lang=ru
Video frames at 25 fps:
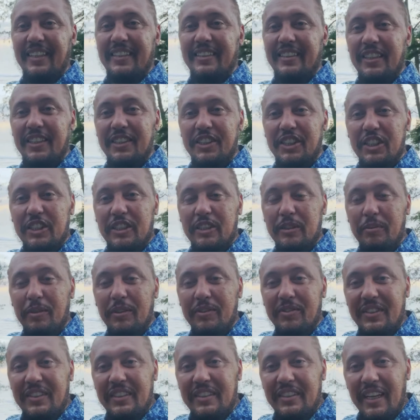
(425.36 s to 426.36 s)
ты лишишь себя
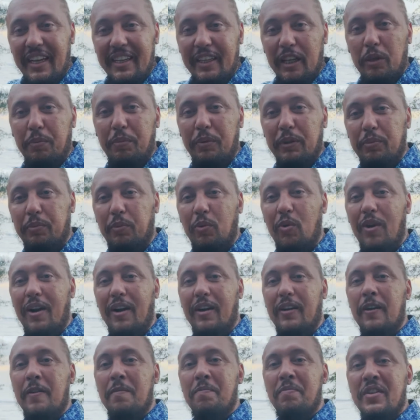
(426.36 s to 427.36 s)
всяких подпорок,
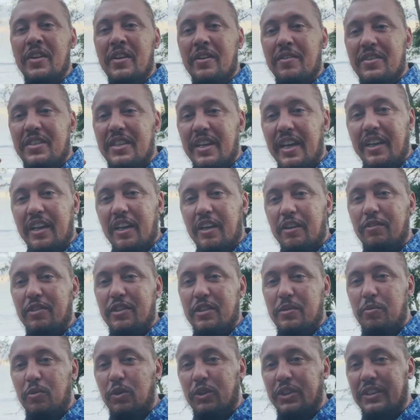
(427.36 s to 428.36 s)
всяких
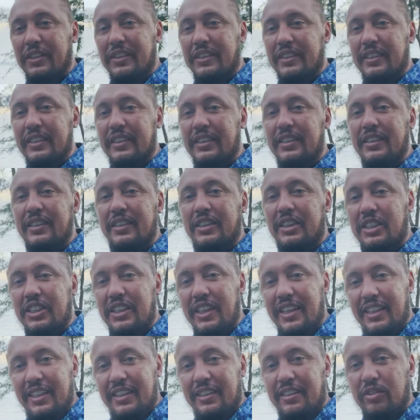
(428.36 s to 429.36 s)
возможностей
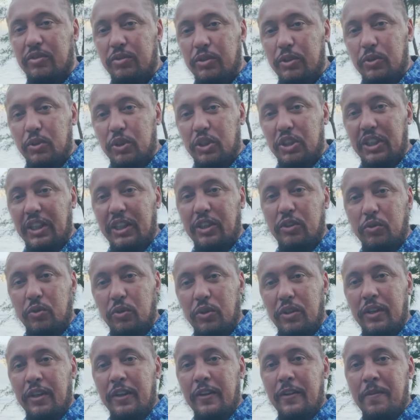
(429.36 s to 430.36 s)
через свою жертву.
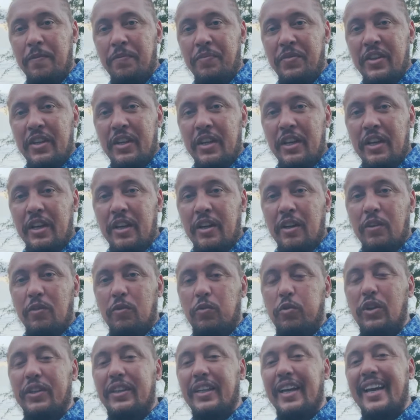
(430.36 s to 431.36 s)

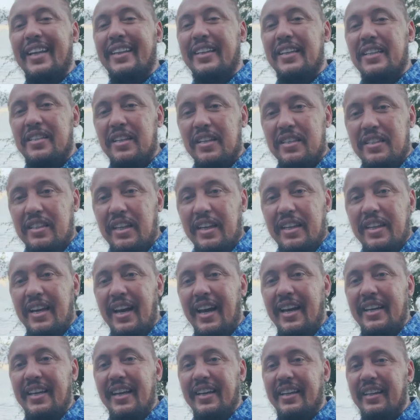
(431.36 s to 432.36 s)
Вот это
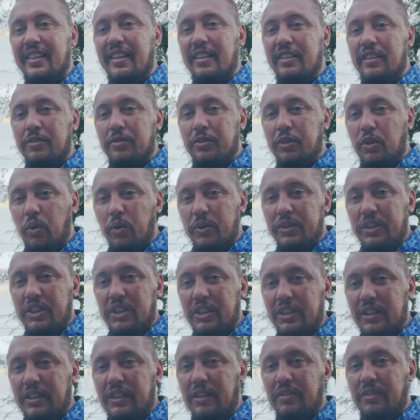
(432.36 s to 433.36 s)
состояние, когда ты входишь и
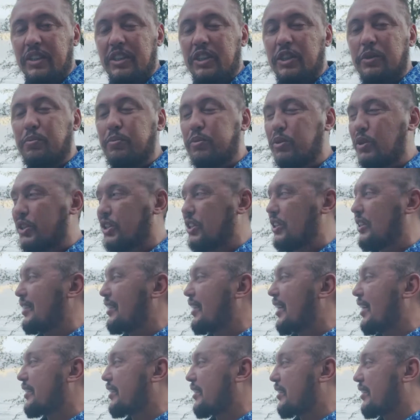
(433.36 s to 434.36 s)
ты говоришь, Боже,
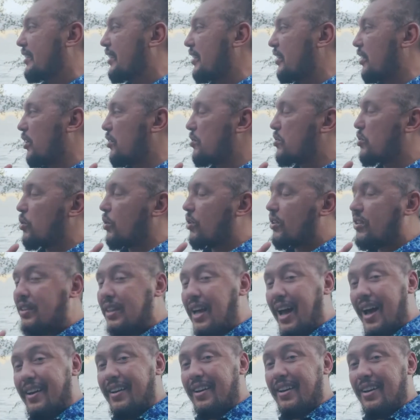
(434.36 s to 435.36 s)
я сделал все
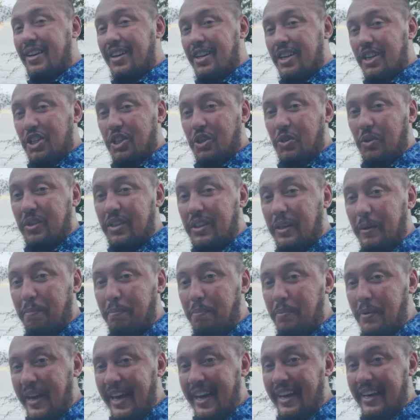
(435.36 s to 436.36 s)
так, что
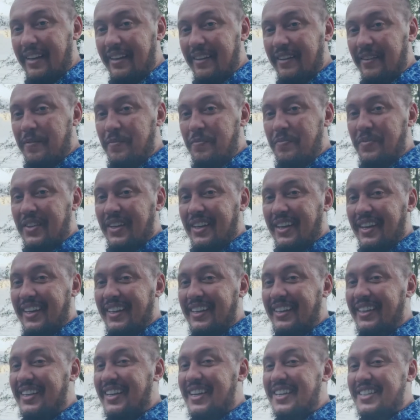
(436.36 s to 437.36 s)
теперь
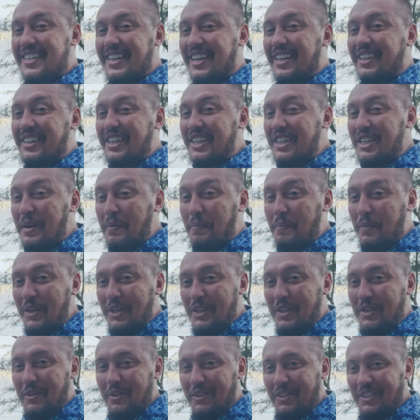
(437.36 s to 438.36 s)
если ты не
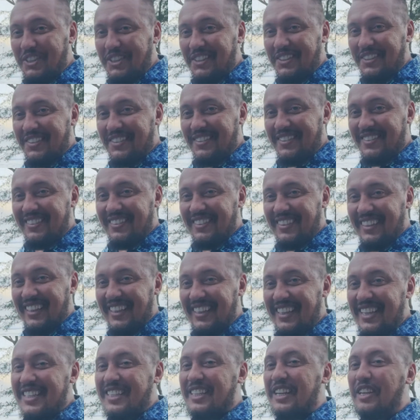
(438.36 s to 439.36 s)
придешь,
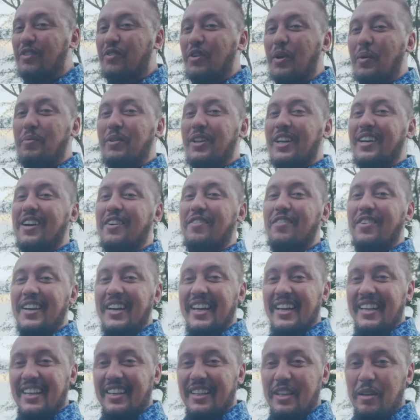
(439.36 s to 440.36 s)
если твое
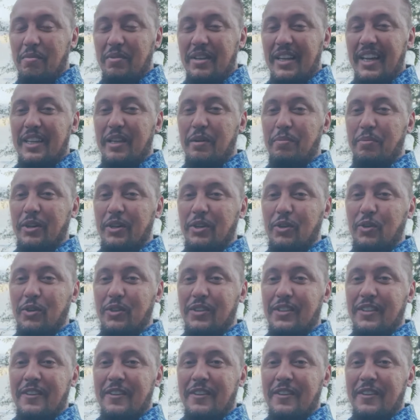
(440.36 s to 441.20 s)
благоволение на меня не придет,